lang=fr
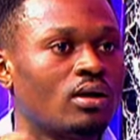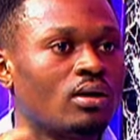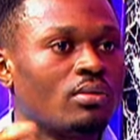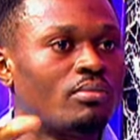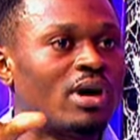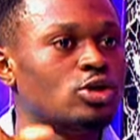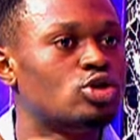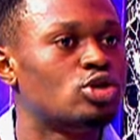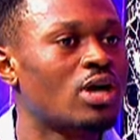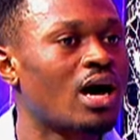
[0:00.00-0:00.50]

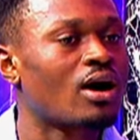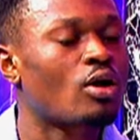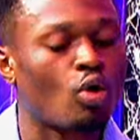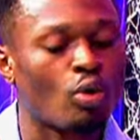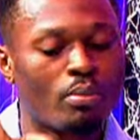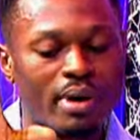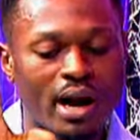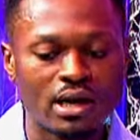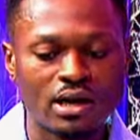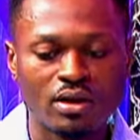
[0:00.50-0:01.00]
Bazar
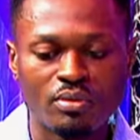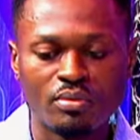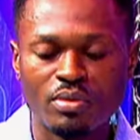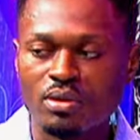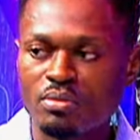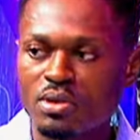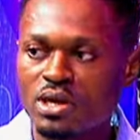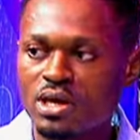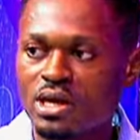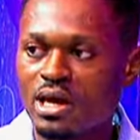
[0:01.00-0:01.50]
Kobrandi
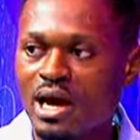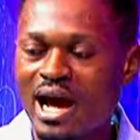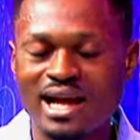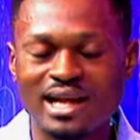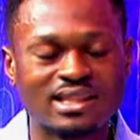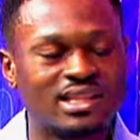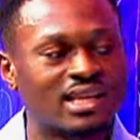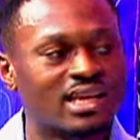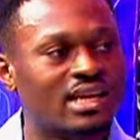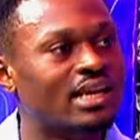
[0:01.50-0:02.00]
et
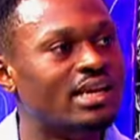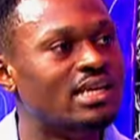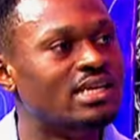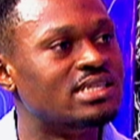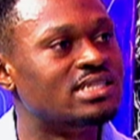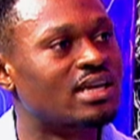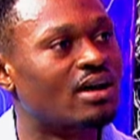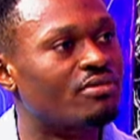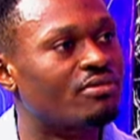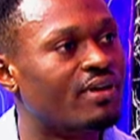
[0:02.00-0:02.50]
article
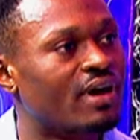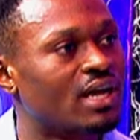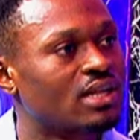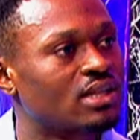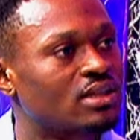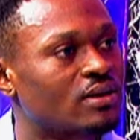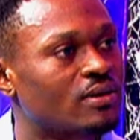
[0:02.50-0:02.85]
220,